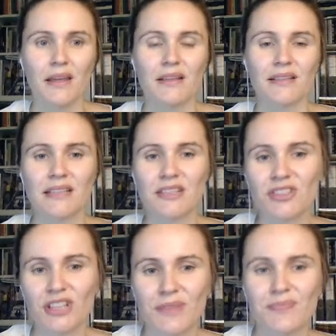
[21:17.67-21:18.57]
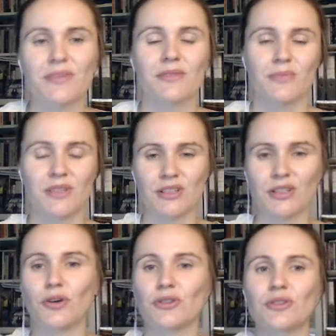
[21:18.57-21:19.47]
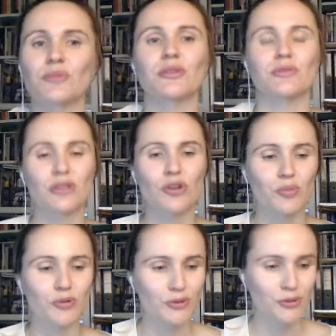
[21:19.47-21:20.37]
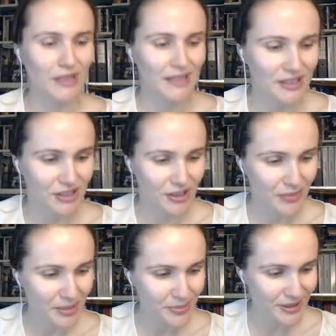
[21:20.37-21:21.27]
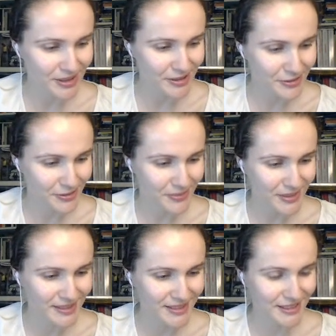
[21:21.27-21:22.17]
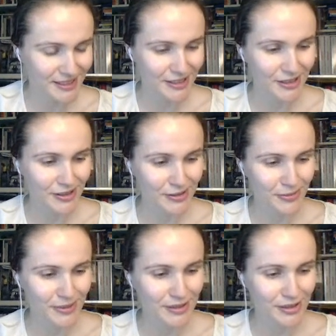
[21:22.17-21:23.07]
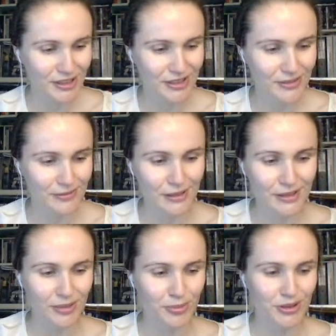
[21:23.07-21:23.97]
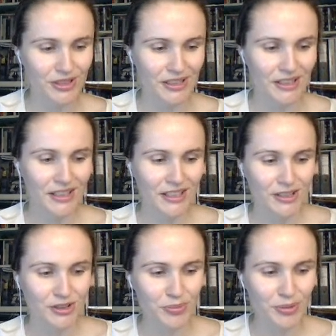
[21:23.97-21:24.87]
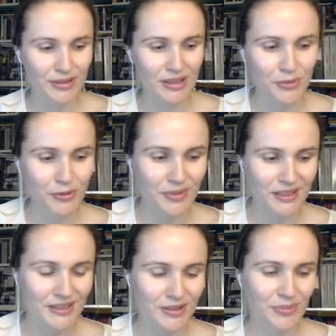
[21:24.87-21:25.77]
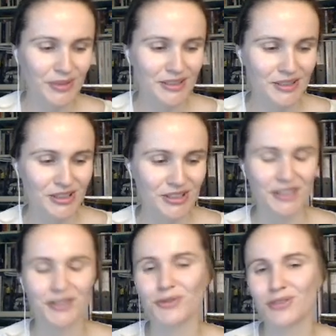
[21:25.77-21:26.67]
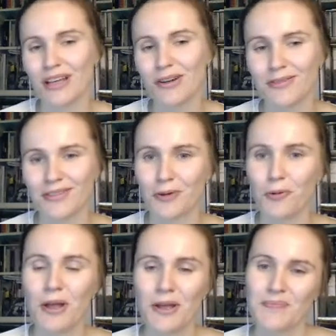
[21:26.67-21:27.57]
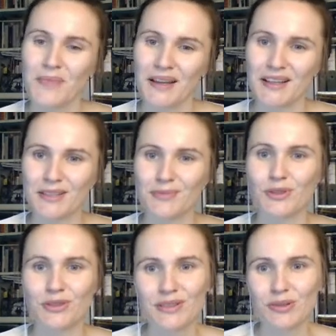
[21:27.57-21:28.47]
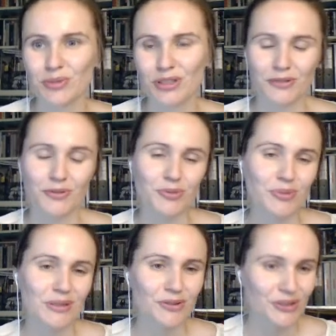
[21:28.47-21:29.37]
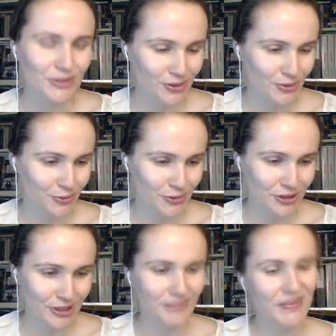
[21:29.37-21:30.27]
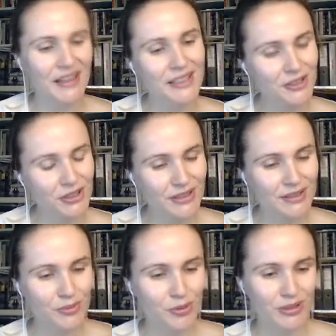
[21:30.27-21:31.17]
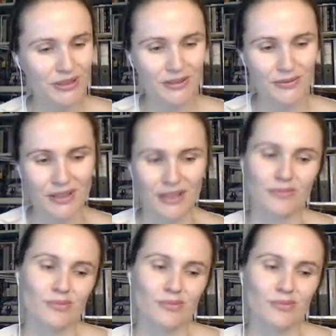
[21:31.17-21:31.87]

Zacznę E, od pierwszego punktu na naszej mapie. W, między, e, w międzyczasie Welina pisze, że poza Montmartrem Paryż aż tak nie oczarował. E, to jest opinia, którą bardzo często słyszę, no ale ja też nie jestem obiektywna.